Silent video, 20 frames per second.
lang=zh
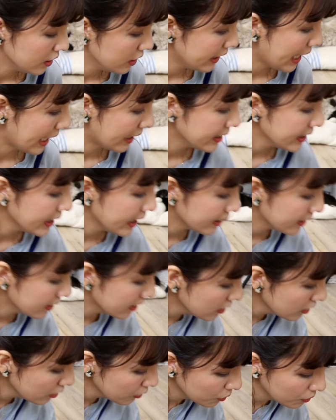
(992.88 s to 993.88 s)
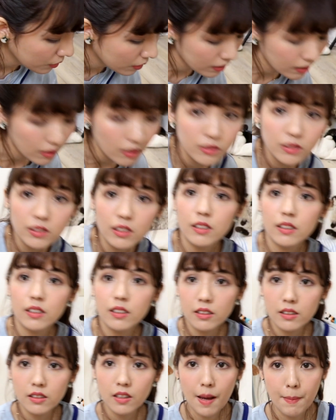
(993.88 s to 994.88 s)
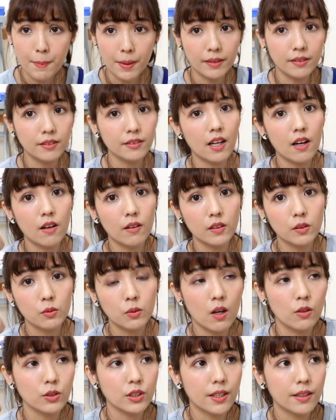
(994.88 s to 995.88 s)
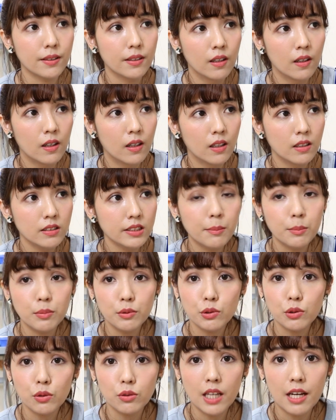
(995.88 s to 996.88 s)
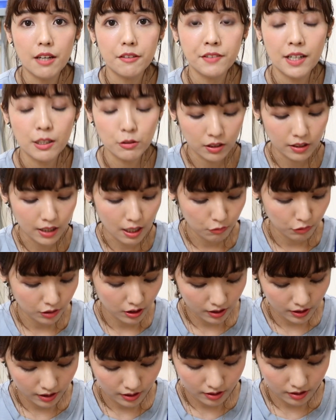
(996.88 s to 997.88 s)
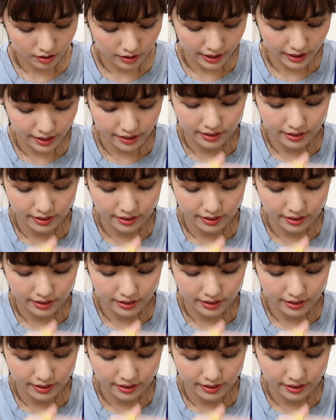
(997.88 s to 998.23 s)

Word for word: 杨戬，是我哦，这个还蛮的到，因为好像前不久才发穿搭我而已。是这